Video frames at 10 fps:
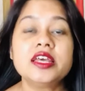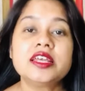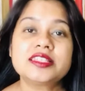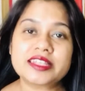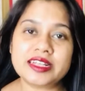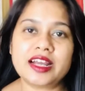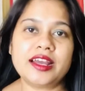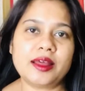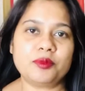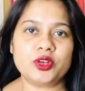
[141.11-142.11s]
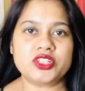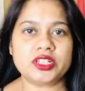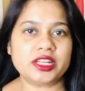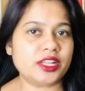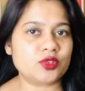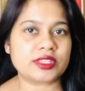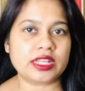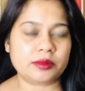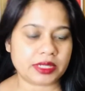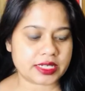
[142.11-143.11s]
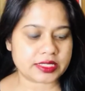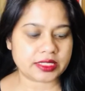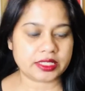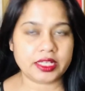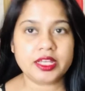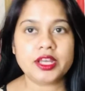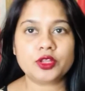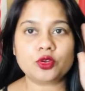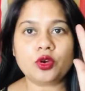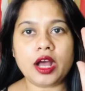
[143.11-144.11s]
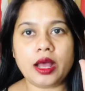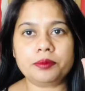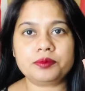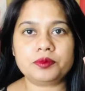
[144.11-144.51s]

स्किन अगर आपको अच्छी करनी है उसके लिए भी कर सकते हैं तो आप